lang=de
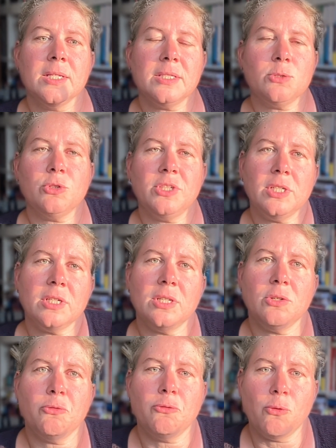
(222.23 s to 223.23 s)
Diskutiere
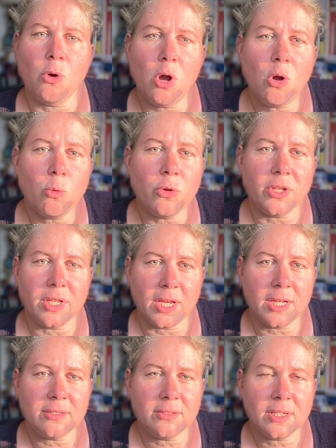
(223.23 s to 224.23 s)
die Vor- und
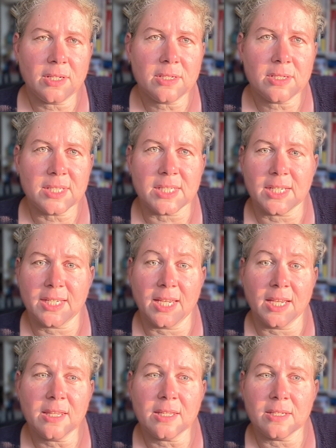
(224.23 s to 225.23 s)
Nachteile der
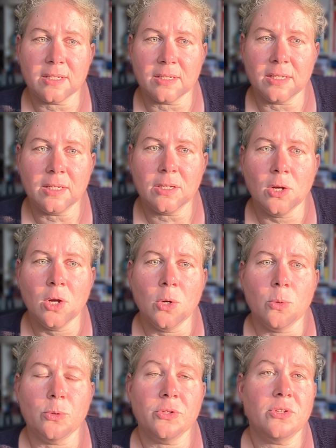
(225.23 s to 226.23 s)
Kernenergie
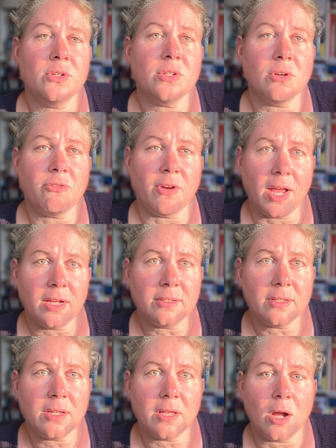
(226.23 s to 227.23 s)
und
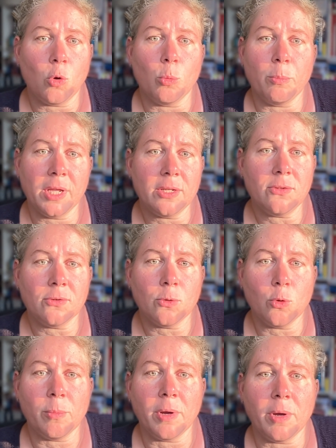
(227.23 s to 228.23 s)
hinterfrage deine Argumente,
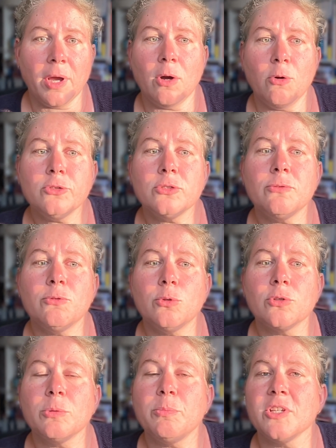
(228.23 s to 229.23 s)
um eine
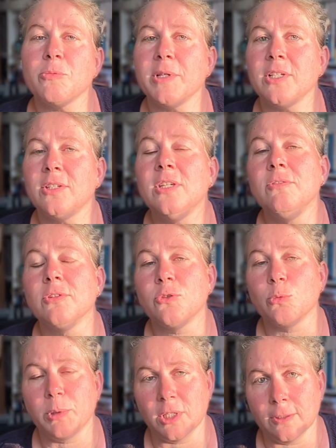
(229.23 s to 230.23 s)
ausgewogene Perspektive
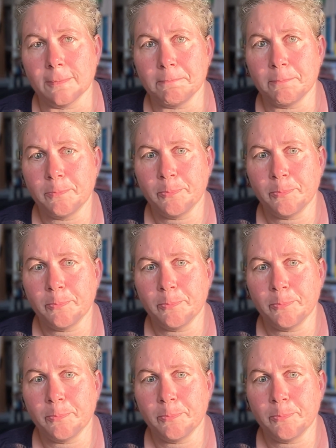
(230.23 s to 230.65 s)
zu bieten.